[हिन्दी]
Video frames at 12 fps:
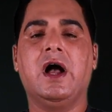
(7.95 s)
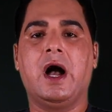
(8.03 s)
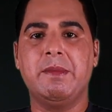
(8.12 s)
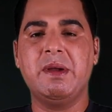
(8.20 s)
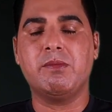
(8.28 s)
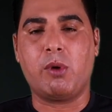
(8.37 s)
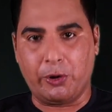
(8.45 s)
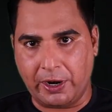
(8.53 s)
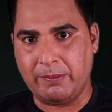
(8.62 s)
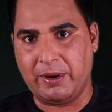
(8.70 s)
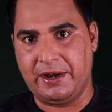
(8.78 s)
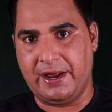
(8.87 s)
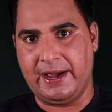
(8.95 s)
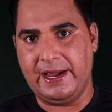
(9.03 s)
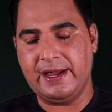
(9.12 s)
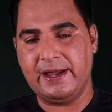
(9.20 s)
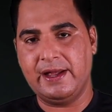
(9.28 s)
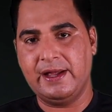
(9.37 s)
हमें मॉडल बनना
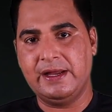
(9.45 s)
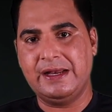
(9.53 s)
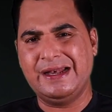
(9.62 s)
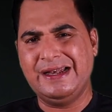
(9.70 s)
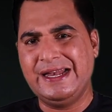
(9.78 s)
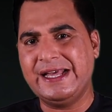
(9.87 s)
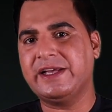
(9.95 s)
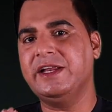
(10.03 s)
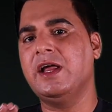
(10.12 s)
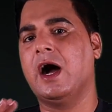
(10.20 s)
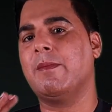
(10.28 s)
है लेकिन